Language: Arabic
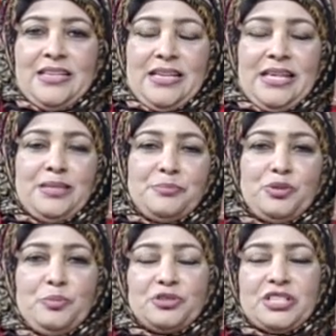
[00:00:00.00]
اهلا
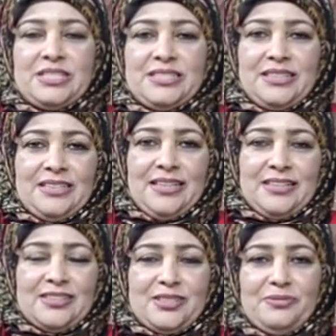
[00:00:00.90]
بكم مشاهدينا
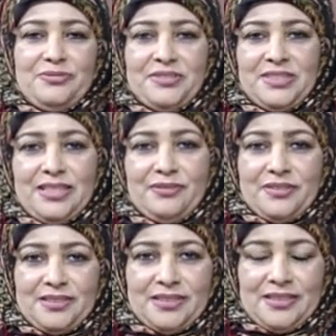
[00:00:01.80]
الكرام في
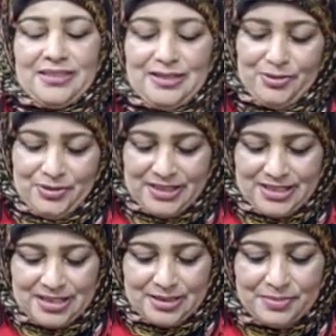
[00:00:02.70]
الفقره
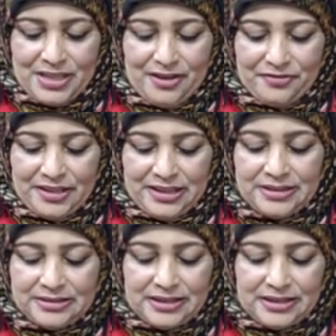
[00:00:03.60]
الحواريه بيحفل